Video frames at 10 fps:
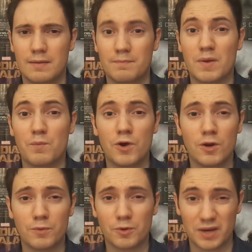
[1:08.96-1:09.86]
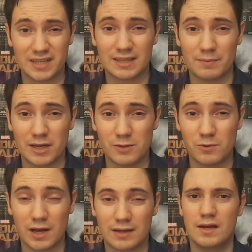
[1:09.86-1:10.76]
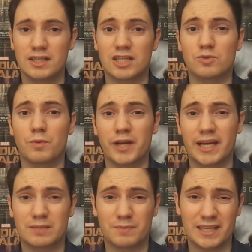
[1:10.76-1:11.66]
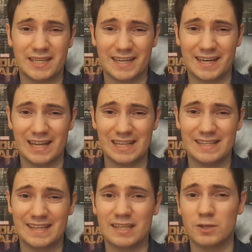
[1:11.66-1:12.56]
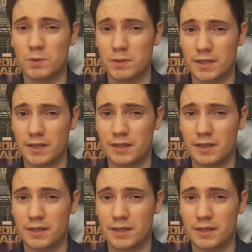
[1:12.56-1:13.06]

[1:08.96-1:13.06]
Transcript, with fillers: Me muero por ver esta película. Se supone que a España llegará el 19 de